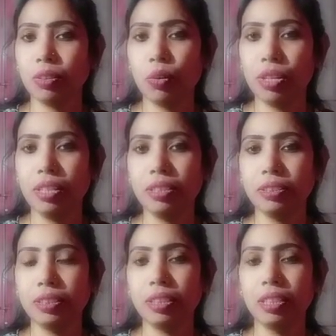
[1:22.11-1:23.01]
ऑयल ले
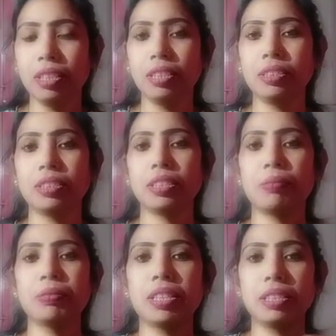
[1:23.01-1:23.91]
लीजिए जिसे
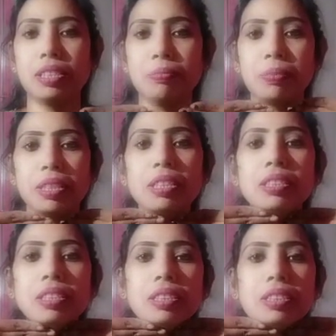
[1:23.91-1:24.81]
आप गर्दन पे
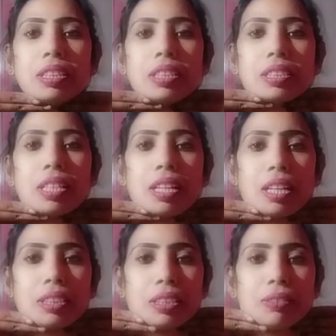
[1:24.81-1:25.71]
इस तरीके से
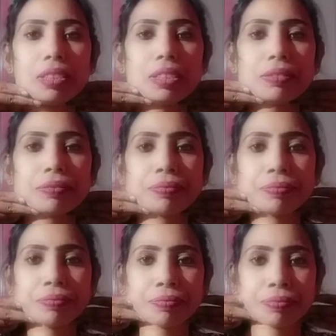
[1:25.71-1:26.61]
लगाते हुए
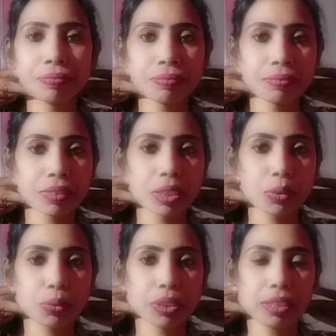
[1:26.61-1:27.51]

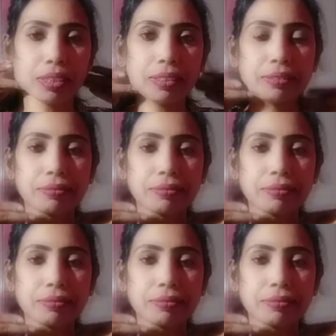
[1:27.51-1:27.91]
यूँ करिए